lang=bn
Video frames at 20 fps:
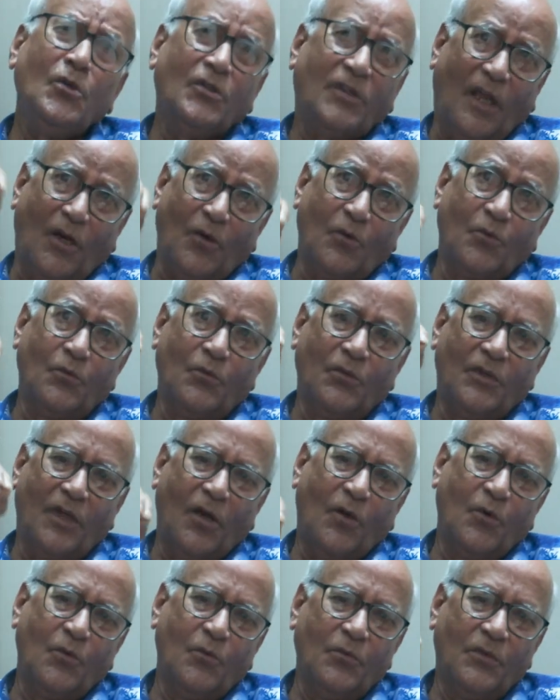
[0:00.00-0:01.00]
তারুম
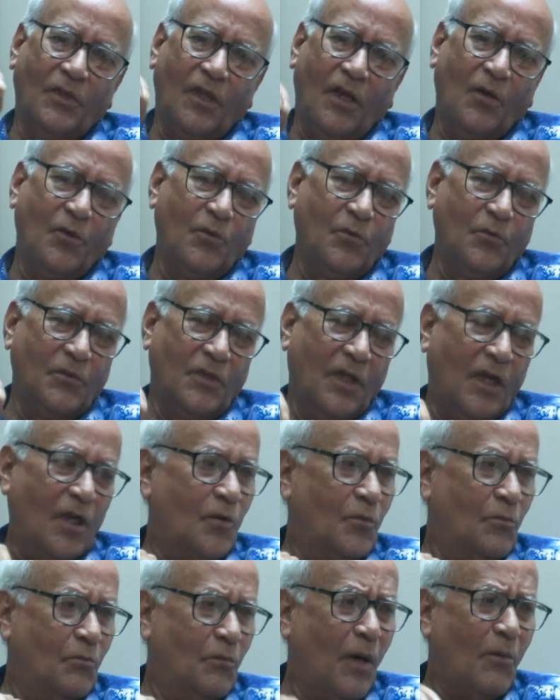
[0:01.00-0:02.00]
তারুম তারুম
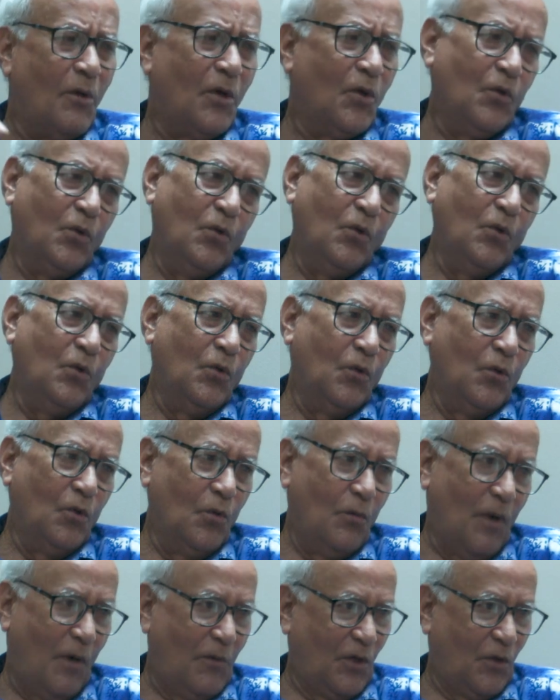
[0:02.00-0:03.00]
তারুম বাবা গো
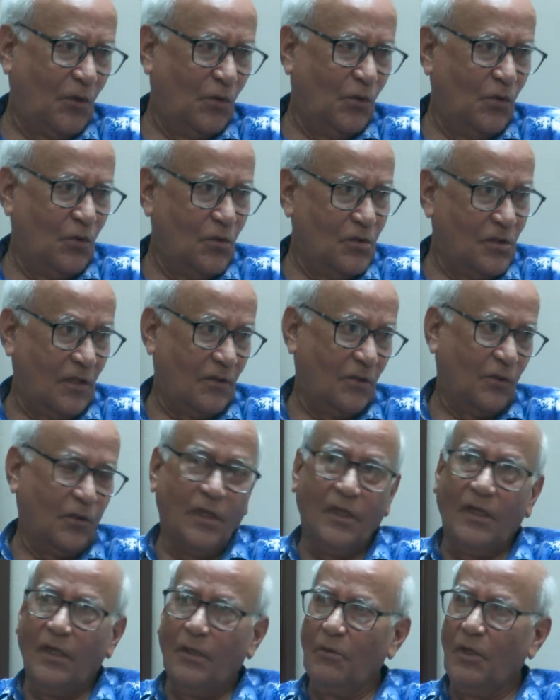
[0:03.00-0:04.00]
মামা গো চাচা
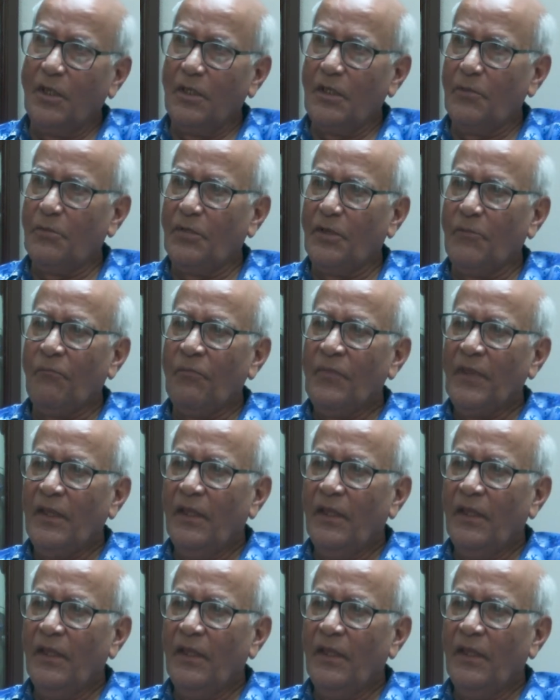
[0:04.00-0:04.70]
এই গান এই টাইপের